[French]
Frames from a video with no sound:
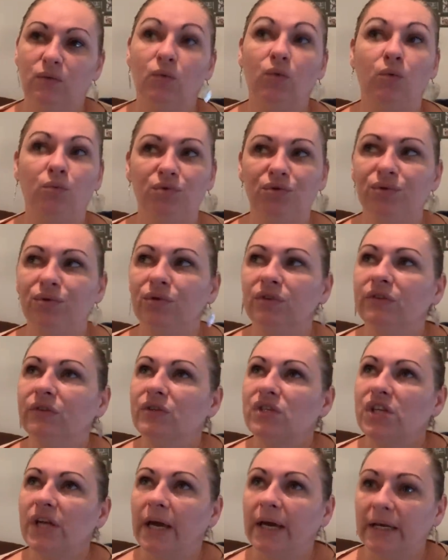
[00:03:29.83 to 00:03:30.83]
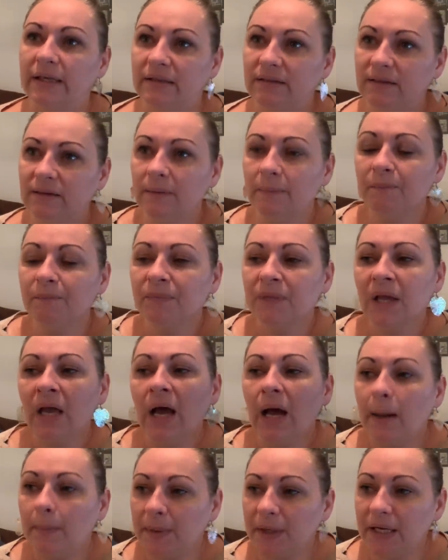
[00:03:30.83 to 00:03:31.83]
Donc au bout de deux ans, j'ai arrêté
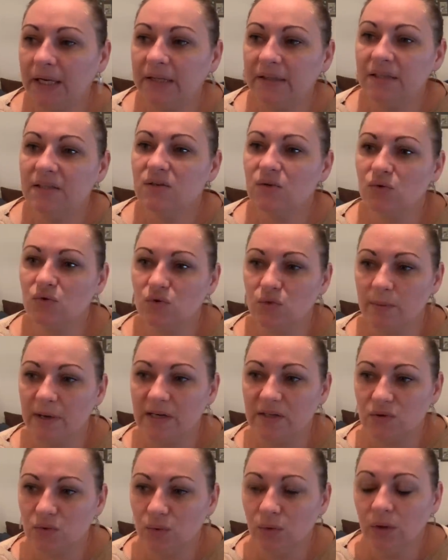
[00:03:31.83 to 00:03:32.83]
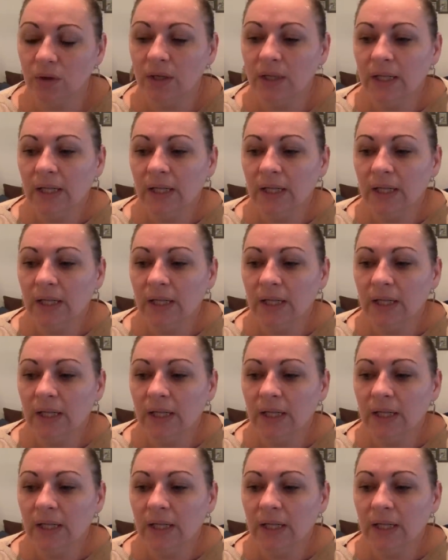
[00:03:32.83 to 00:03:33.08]
après la naissance de Marceau.